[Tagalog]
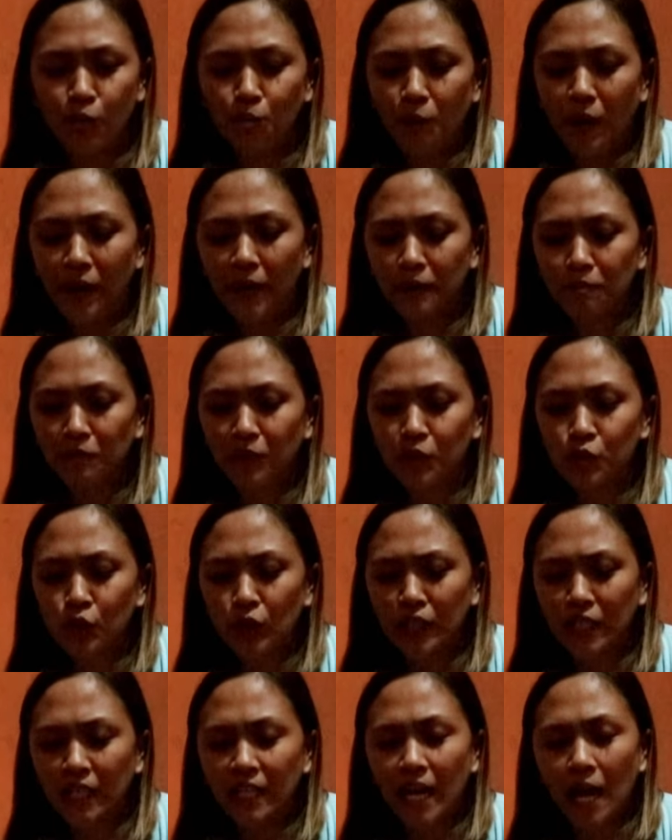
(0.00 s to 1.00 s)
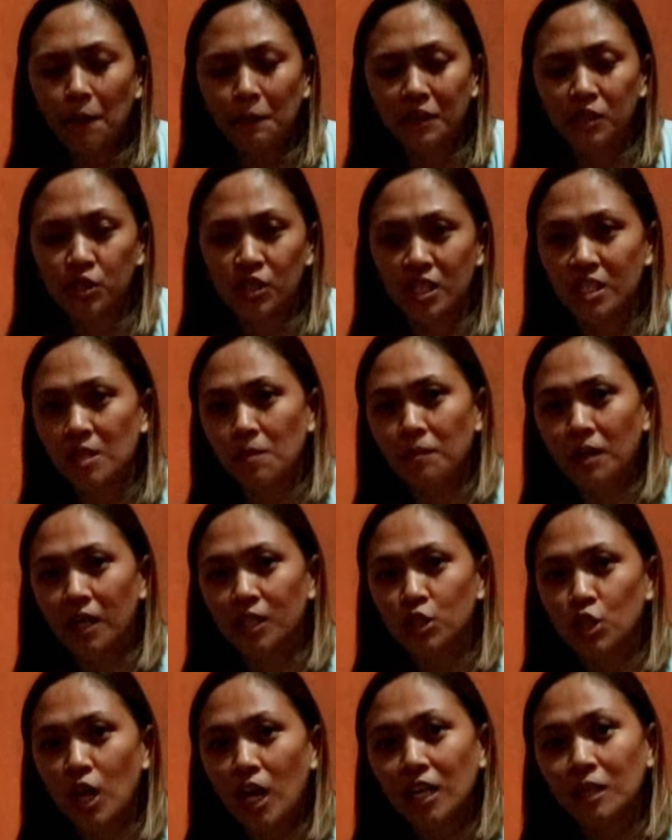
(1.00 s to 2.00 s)
yung parang medyo ginagamit siya sa
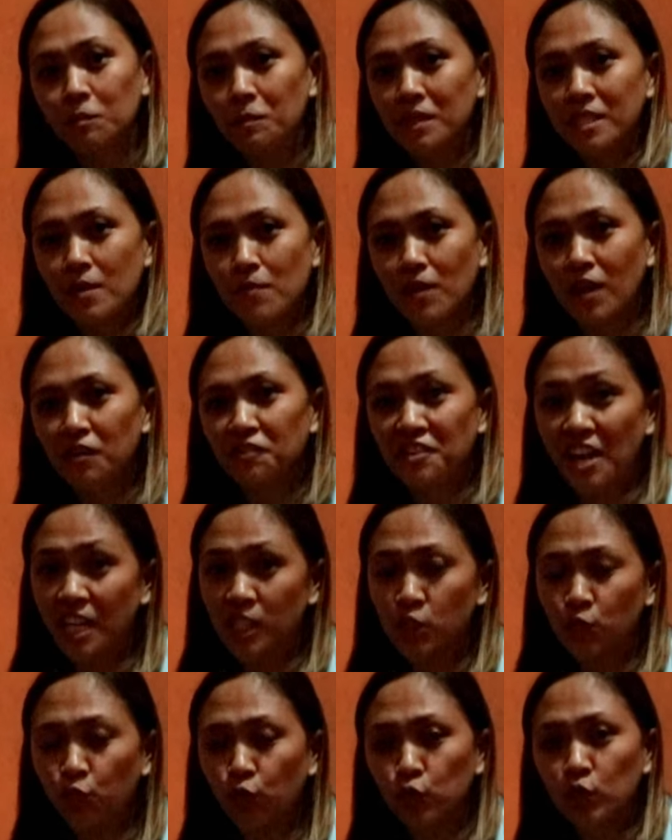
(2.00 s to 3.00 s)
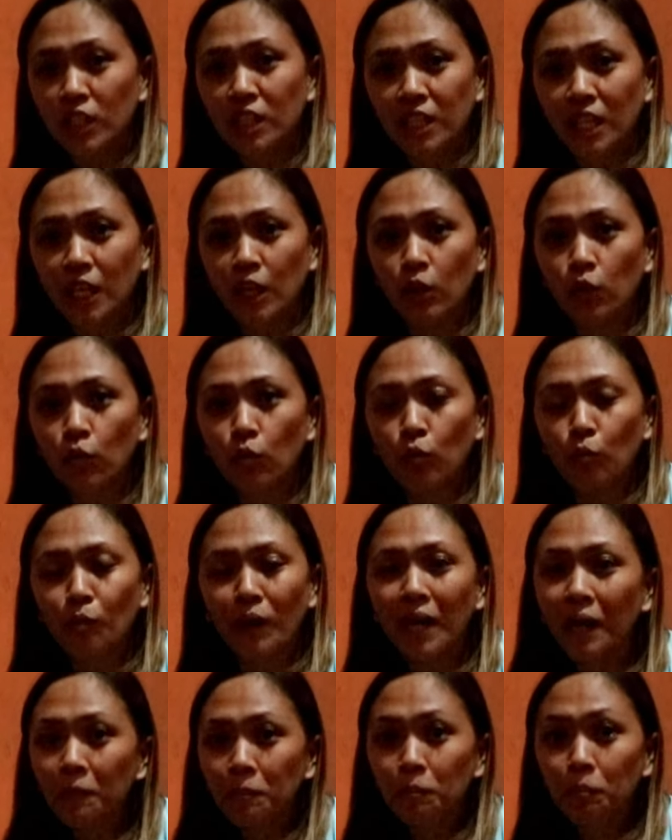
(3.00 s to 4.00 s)
mga Jollibee, sa mga fast food. Hindi yung
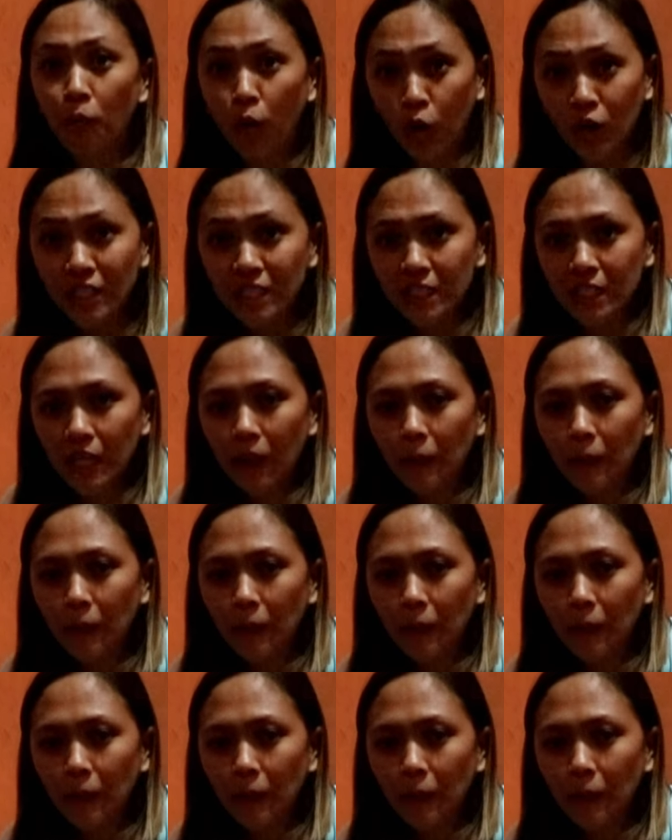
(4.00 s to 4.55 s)
malambot